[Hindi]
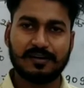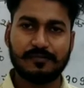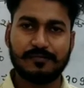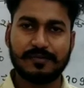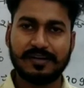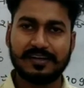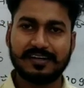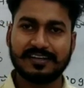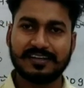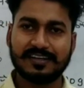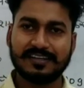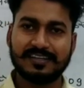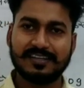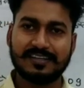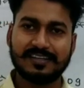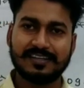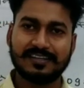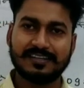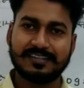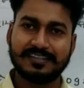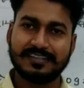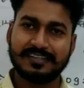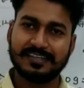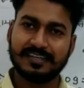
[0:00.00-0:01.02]
कमेंट कर देना
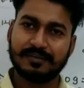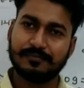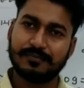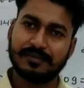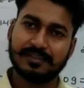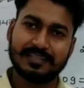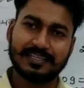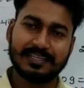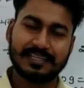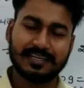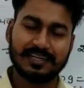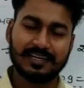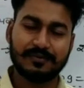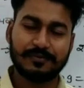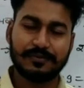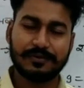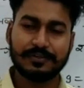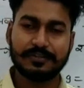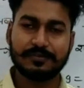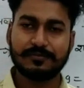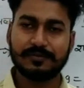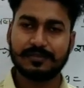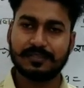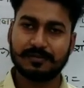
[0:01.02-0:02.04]
ठीक है मिलते हैं अगले
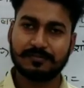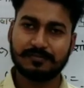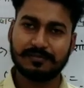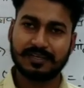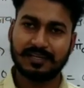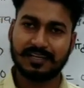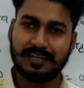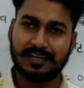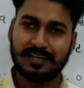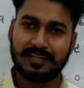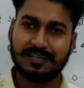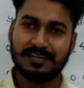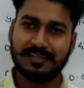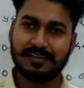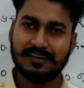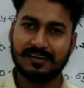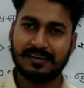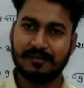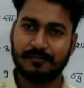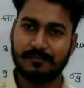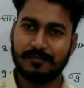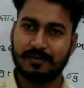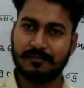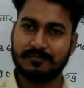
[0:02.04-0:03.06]
वीडियो में तब तक के लिए राम
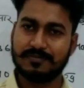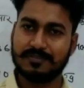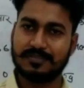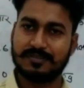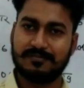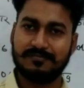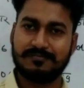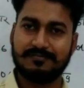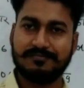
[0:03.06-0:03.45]
राम से